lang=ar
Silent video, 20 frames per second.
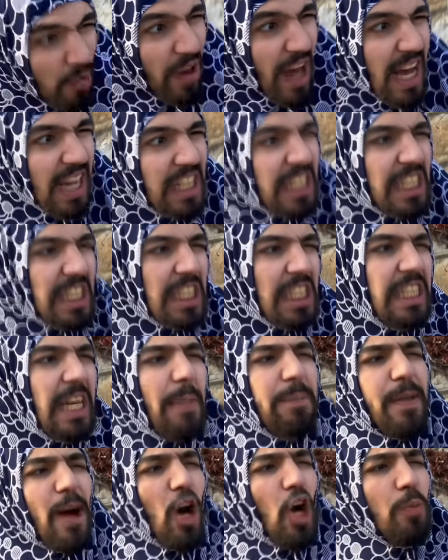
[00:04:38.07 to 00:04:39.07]
لك يا
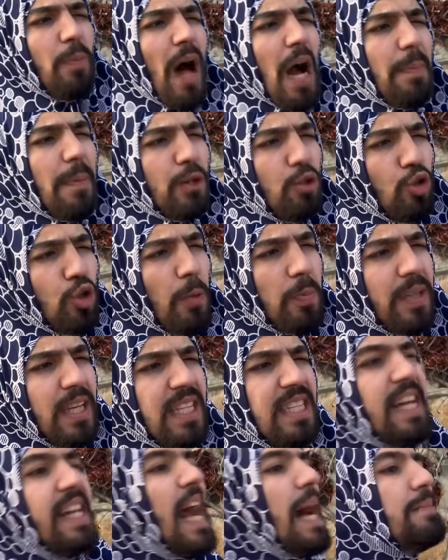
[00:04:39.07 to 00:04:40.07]
بتاخذ معك مجهود
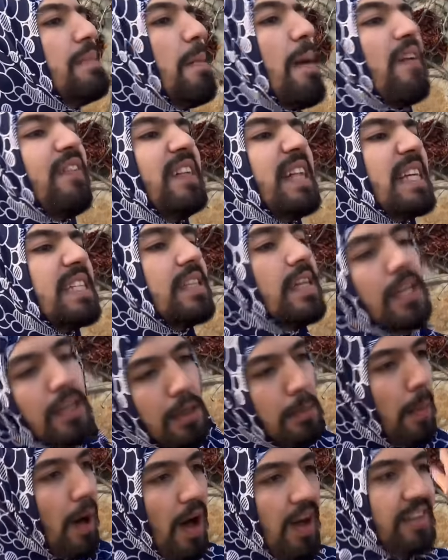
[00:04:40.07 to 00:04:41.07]
بتنزل يا اما ما في نزله
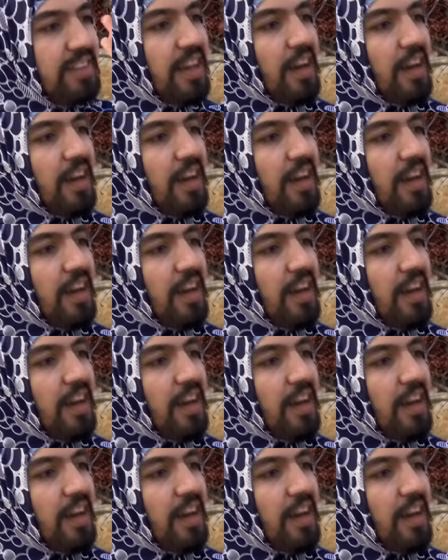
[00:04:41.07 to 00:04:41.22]
بقى انت